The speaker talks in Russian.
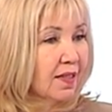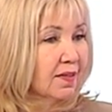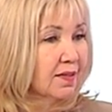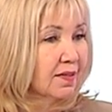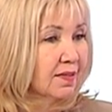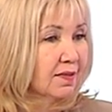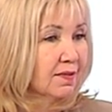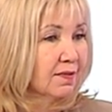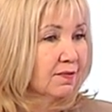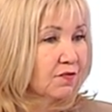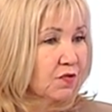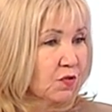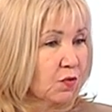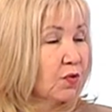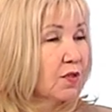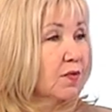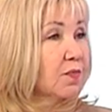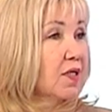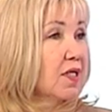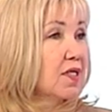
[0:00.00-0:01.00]
Э, в
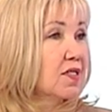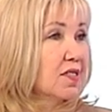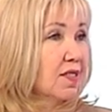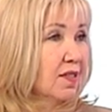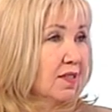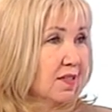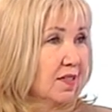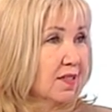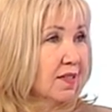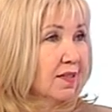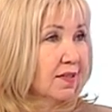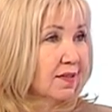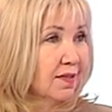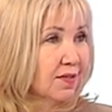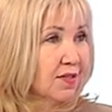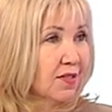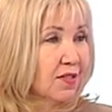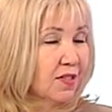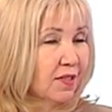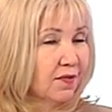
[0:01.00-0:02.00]
сольном концерте
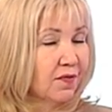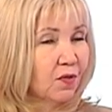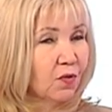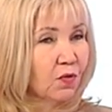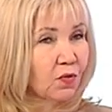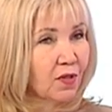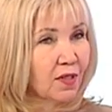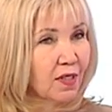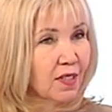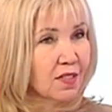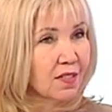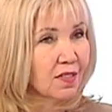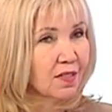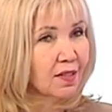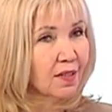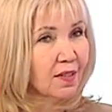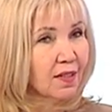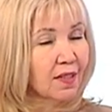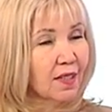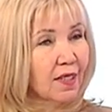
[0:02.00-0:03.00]
детского хора
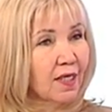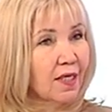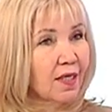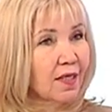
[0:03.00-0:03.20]
России.